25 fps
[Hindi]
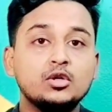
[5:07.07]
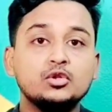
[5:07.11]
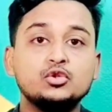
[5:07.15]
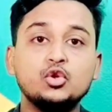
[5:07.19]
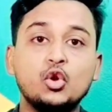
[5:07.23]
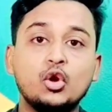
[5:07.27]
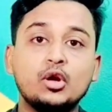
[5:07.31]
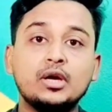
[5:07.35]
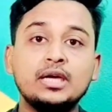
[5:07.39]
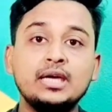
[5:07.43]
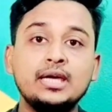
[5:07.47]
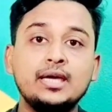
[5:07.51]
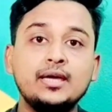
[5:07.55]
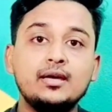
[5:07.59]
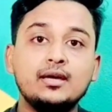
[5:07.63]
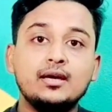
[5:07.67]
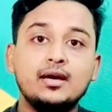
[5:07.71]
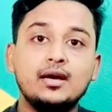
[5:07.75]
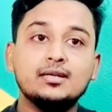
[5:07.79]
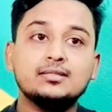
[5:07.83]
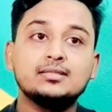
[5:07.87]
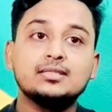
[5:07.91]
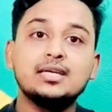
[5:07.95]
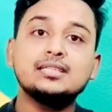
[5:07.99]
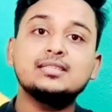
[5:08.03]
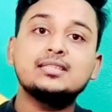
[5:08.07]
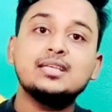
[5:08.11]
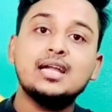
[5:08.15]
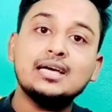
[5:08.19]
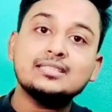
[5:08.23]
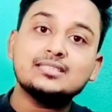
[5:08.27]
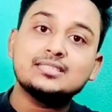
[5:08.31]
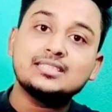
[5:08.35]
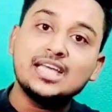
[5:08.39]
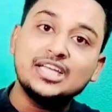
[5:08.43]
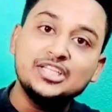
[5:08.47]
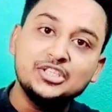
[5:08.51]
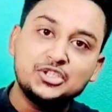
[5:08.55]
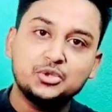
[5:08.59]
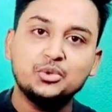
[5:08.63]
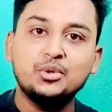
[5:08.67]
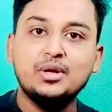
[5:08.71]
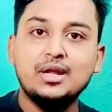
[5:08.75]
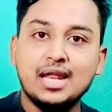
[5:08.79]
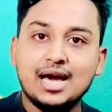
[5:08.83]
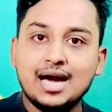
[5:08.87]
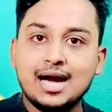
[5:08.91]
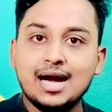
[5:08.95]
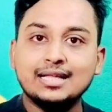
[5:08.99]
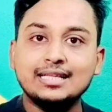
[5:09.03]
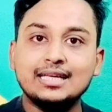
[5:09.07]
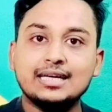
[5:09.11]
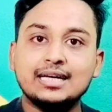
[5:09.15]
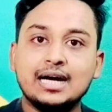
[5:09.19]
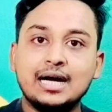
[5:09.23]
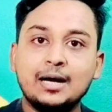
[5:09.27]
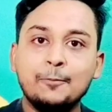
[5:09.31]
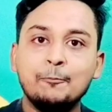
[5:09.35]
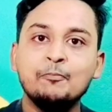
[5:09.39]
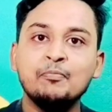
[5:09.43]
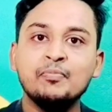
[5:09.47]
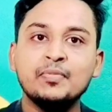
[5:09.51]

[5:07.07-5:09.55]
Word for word: जो कि सत्रह सेंचुरी लगा देगा